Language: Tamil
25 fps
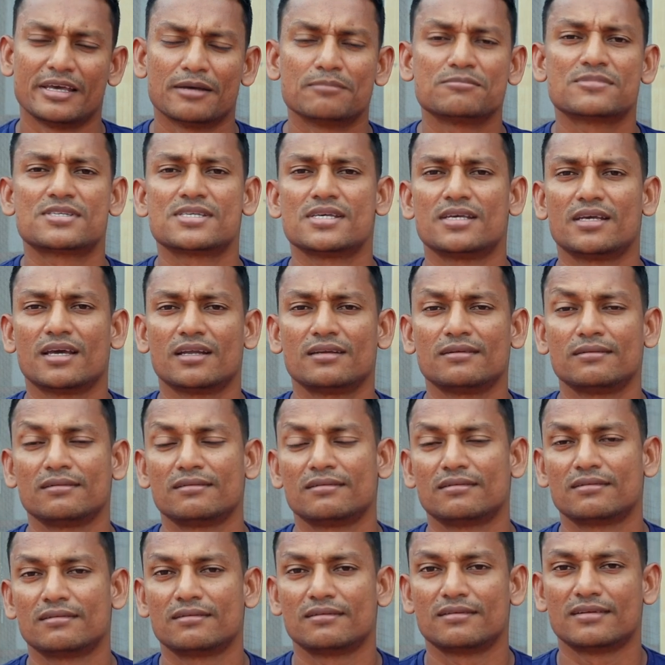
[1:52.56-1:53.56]
எம்சிஎன்
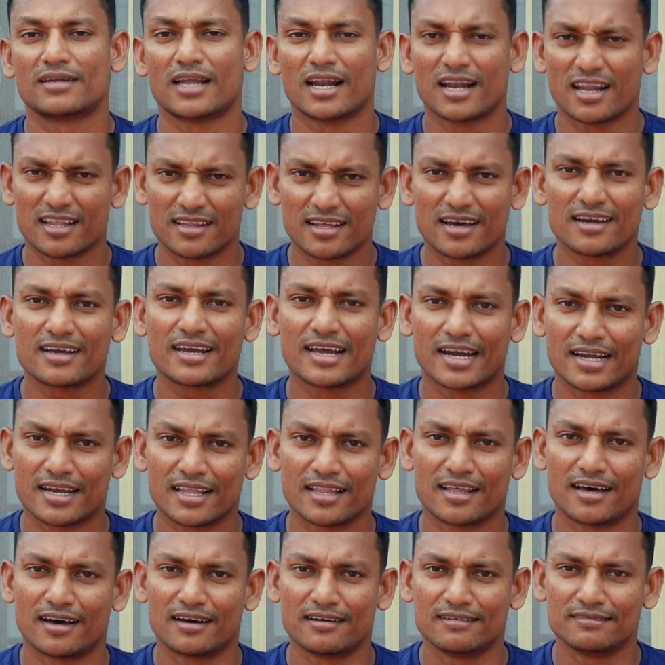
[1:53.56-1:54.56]
நல்லதா
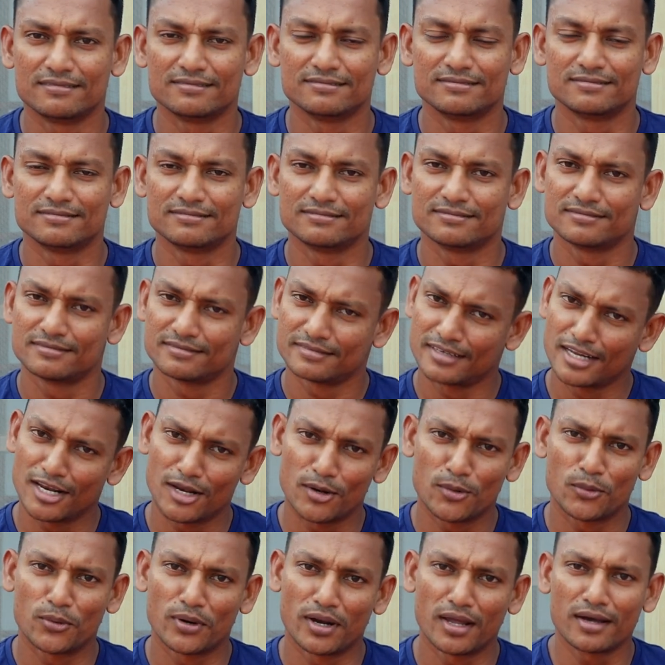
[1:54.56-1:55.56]
கெட்டதா
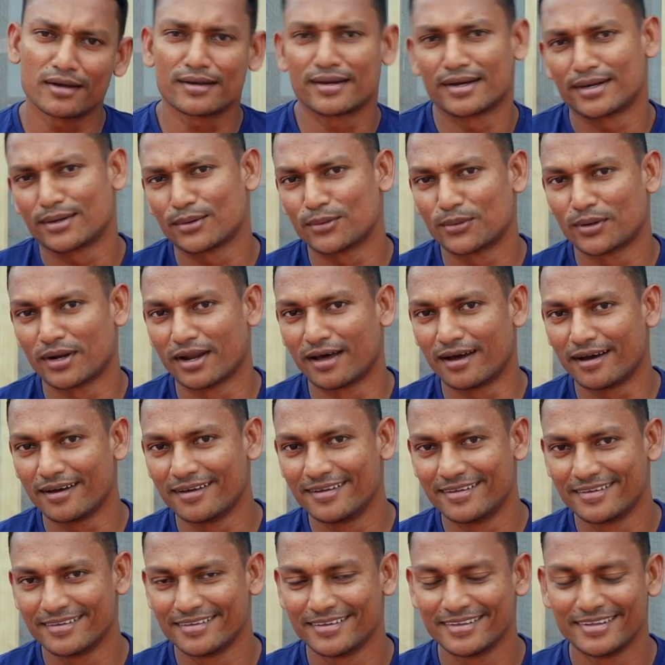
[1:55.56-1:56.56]
நல்லவங்களா கெட்டவங்களா
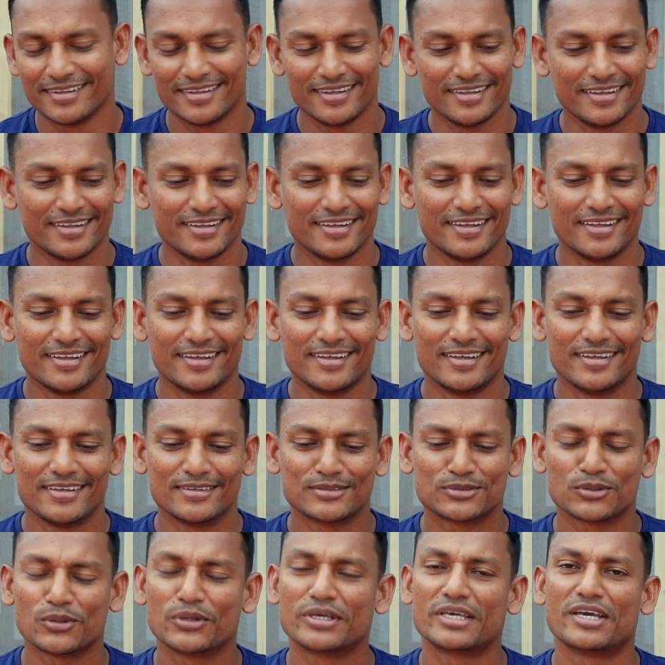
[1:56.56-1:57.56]

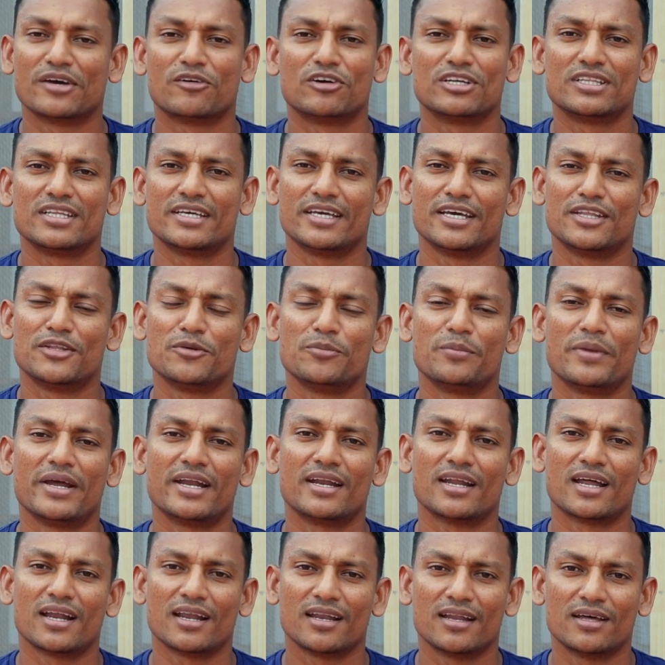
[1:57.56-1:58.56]
ஸோ இங்கே வந்து எதுவுமே
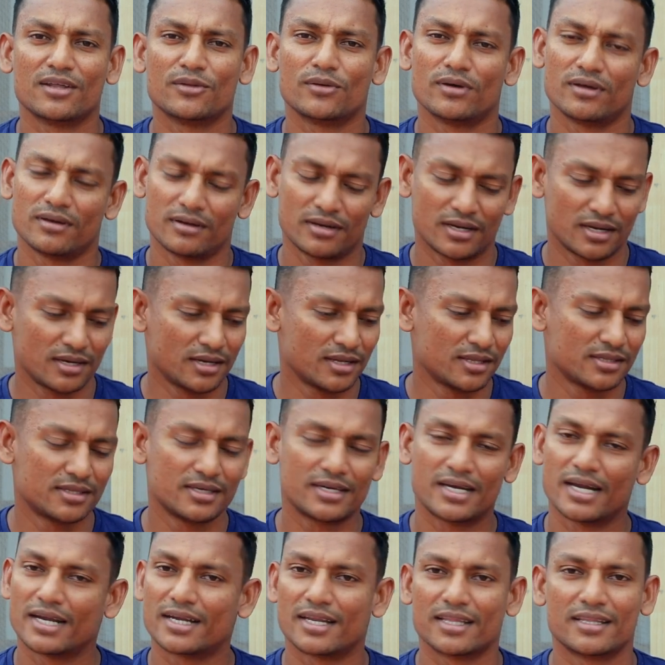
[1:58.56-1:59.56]
நல்ல நல்லது
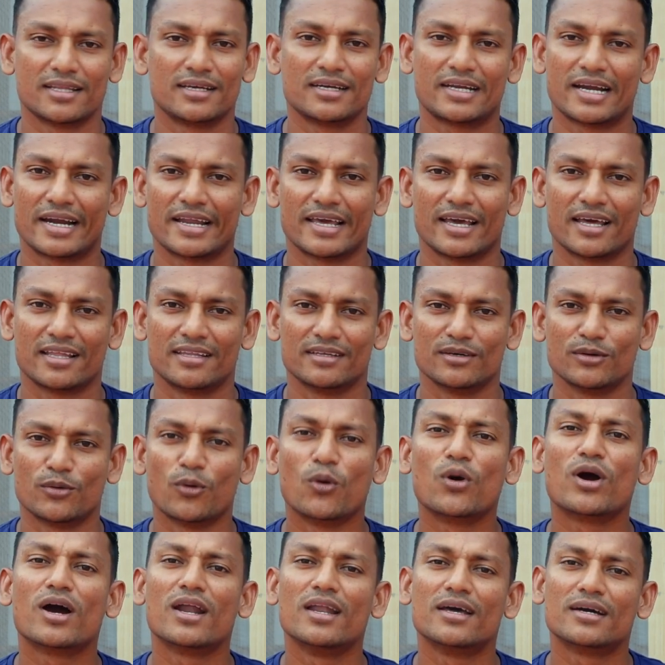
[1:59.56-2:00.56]
கெட்டதுன்னு கிடையாது
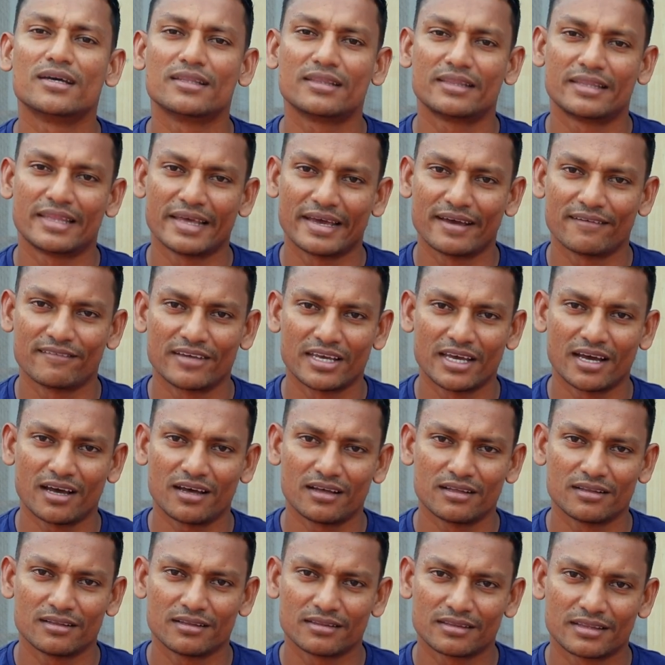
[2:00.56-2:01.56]
உங்களுக்கு தேவையா
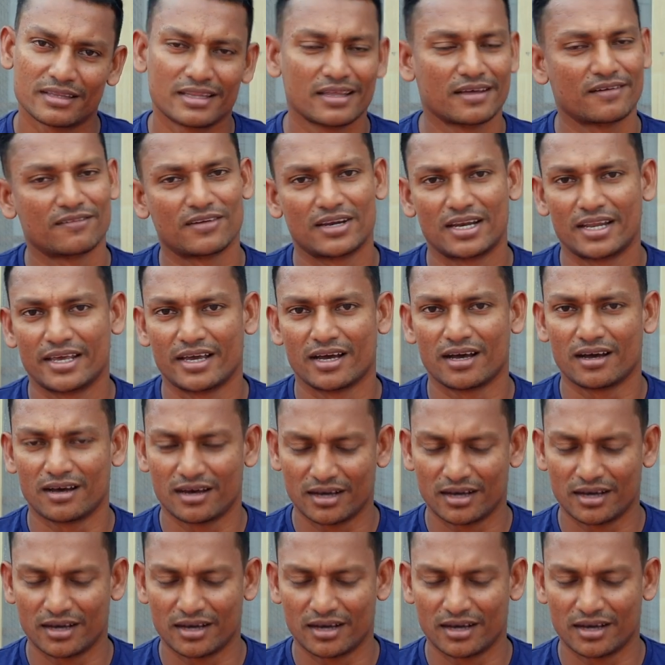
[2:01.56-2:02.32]
தேவையில்லையா